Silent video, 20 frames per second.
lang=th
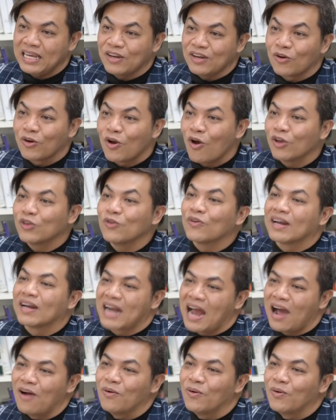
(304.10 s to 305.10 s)
น้องๆอยู่กับ
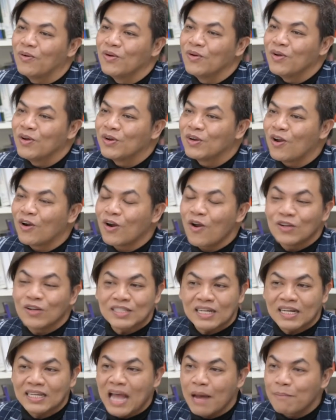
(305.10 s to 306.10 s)
เรา น้อ
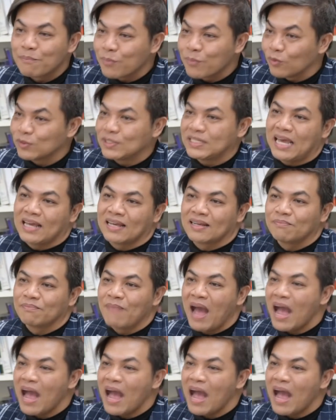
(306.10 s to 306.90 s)
งๆจะได้ทำโปรเจกต์